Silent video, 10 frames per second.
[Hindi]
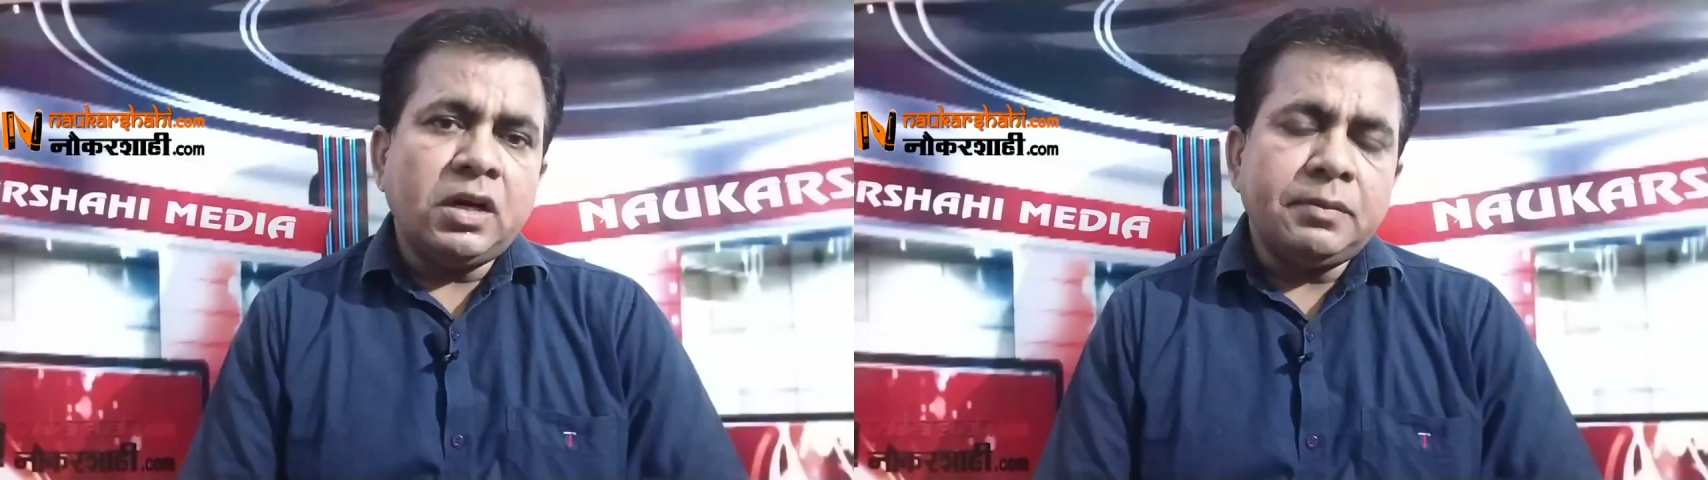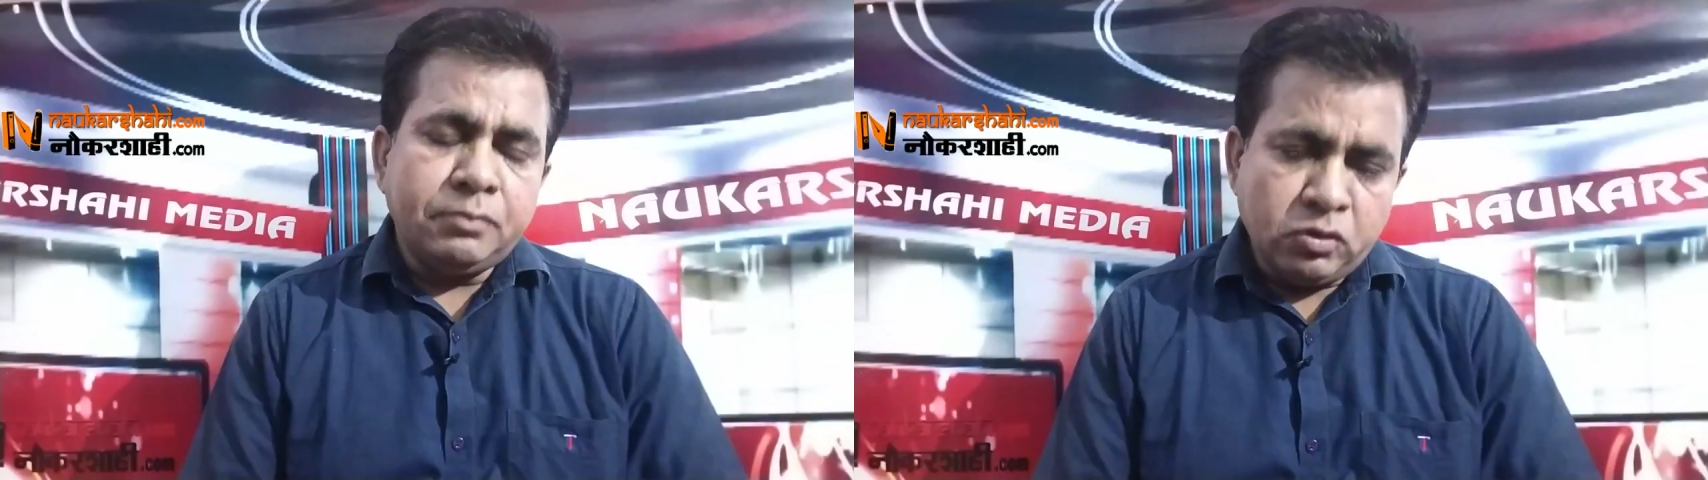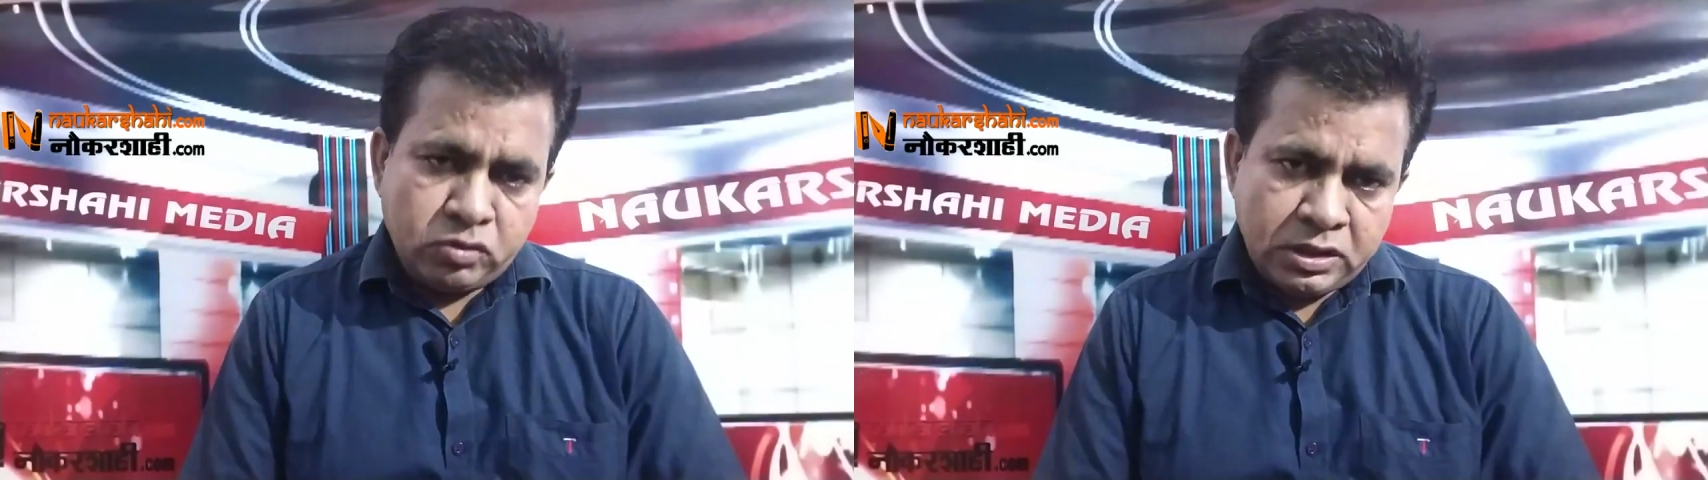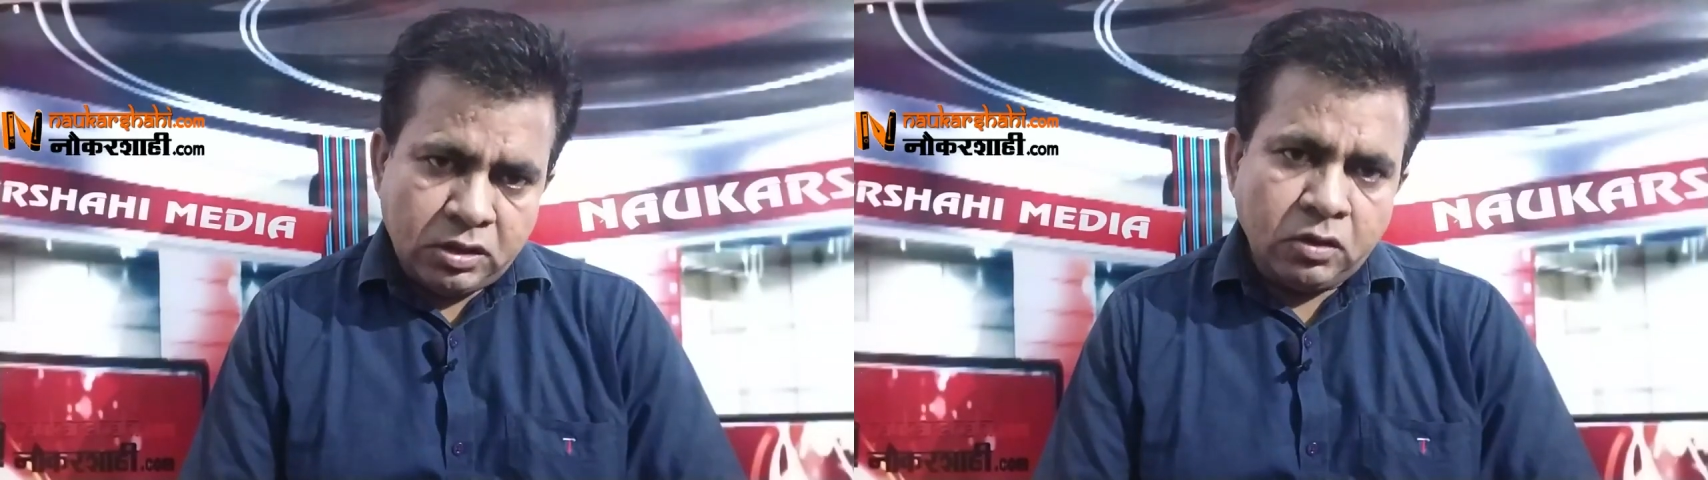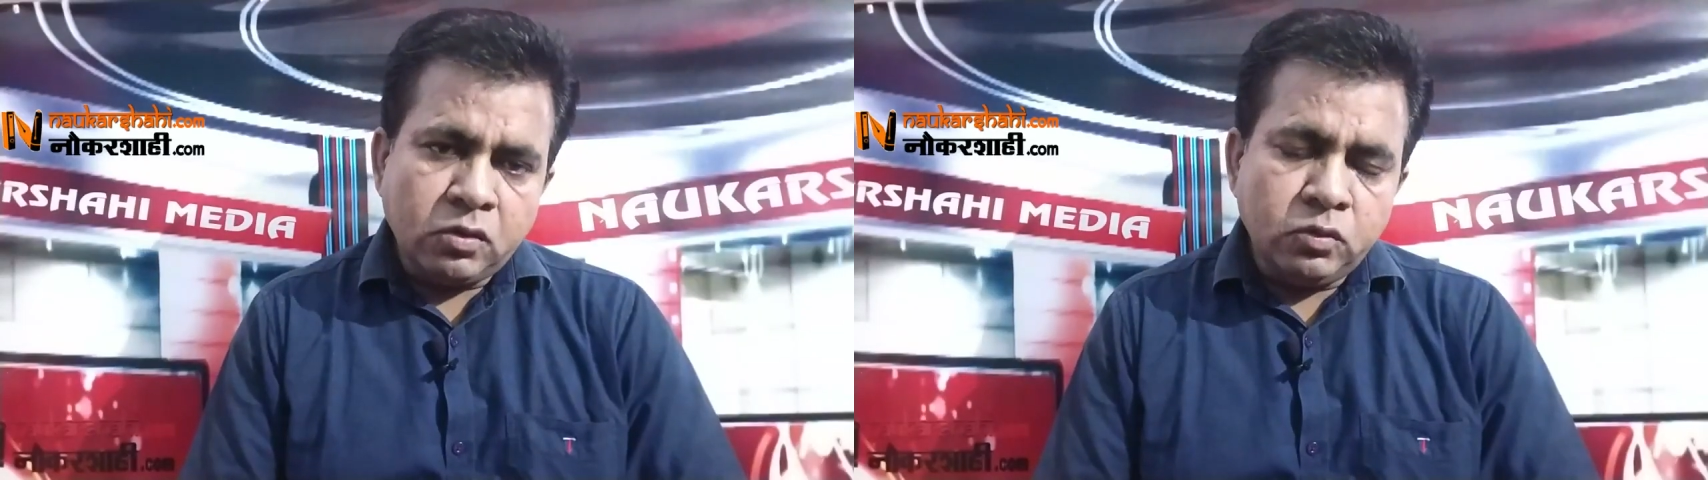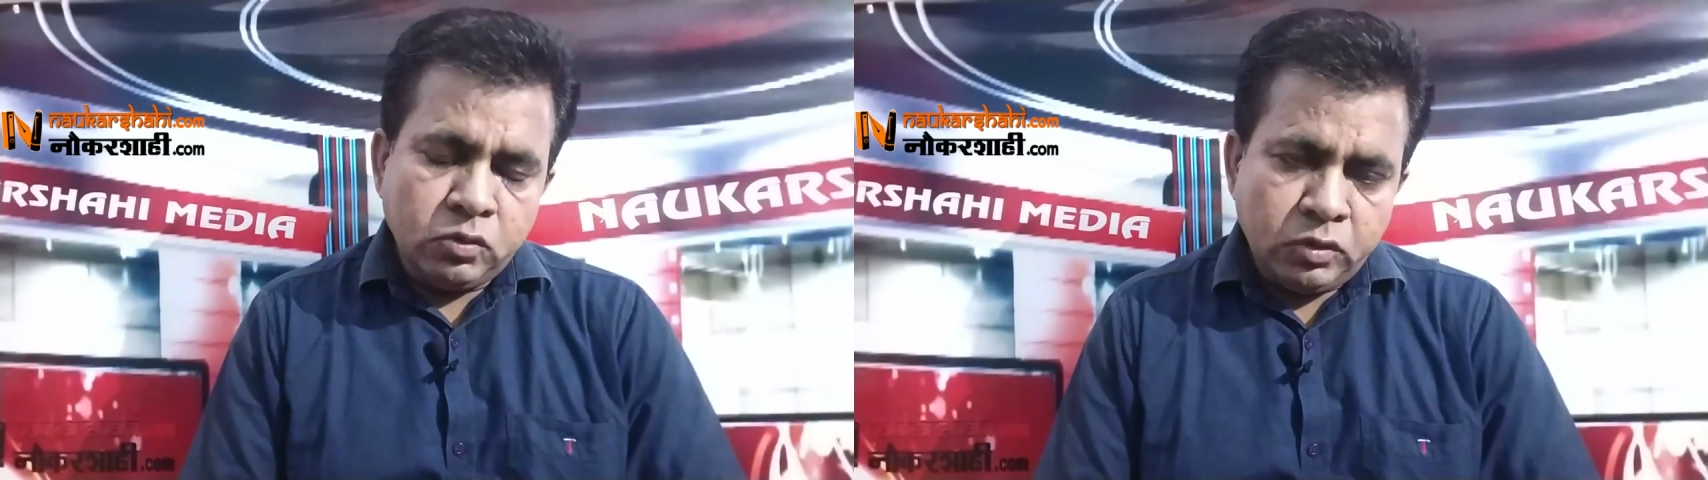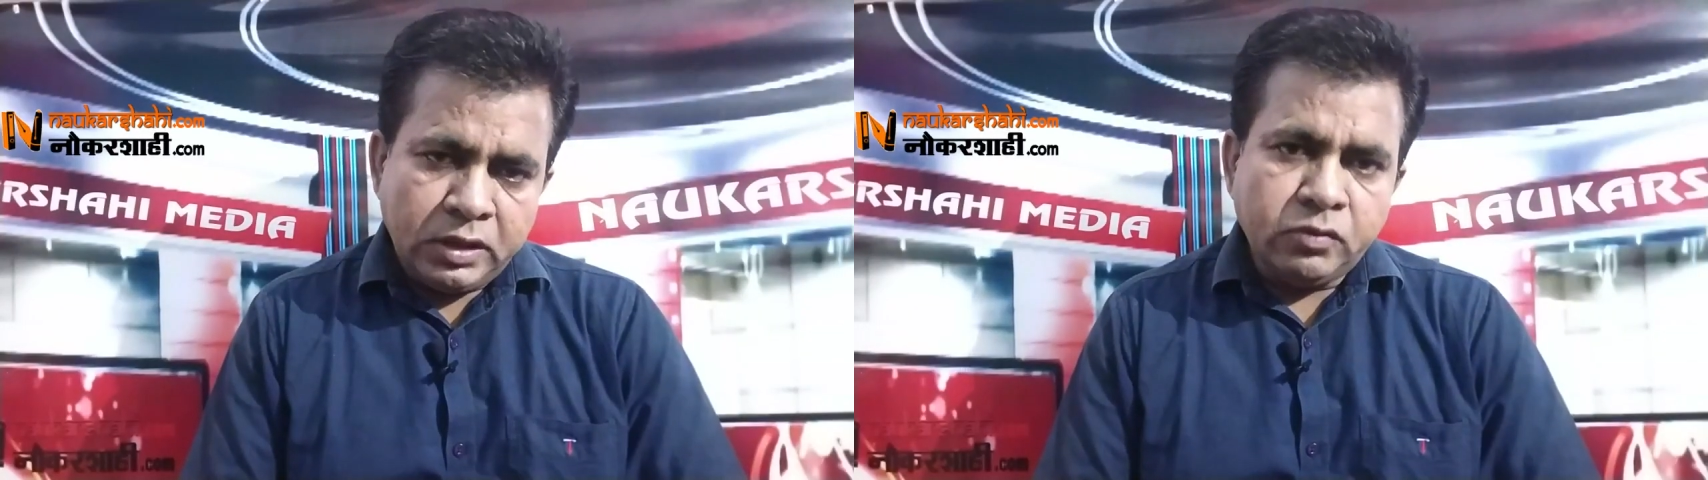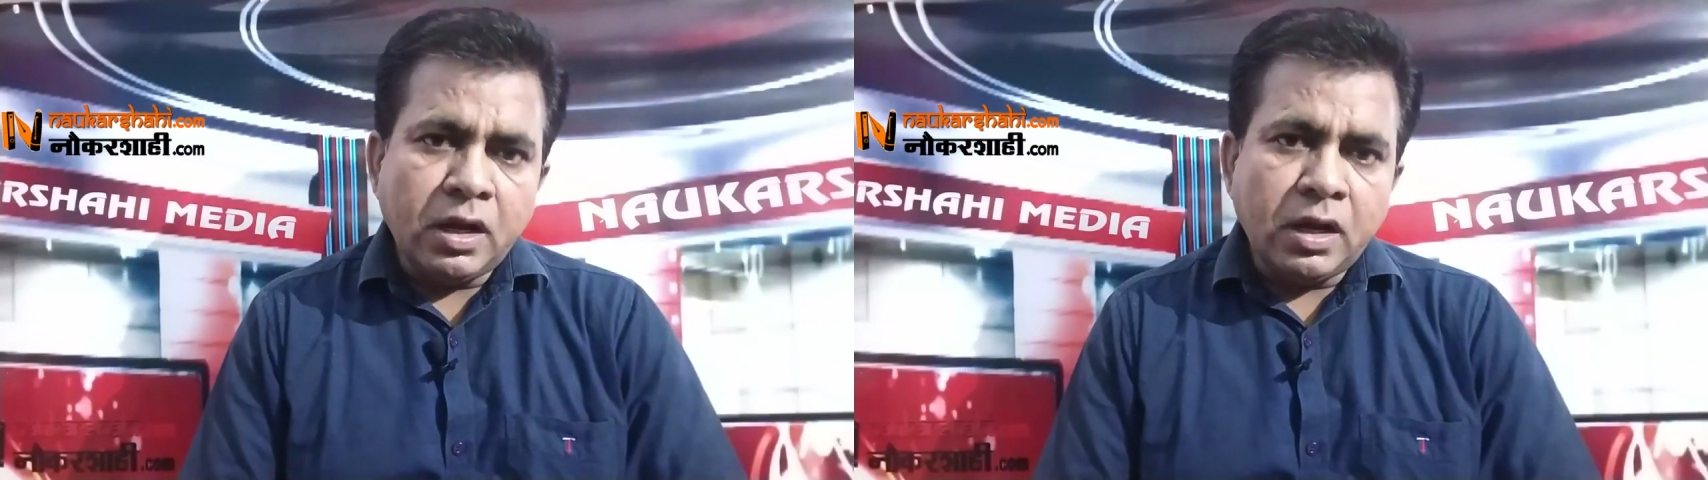वहाँ पहुँचे और उन्होंने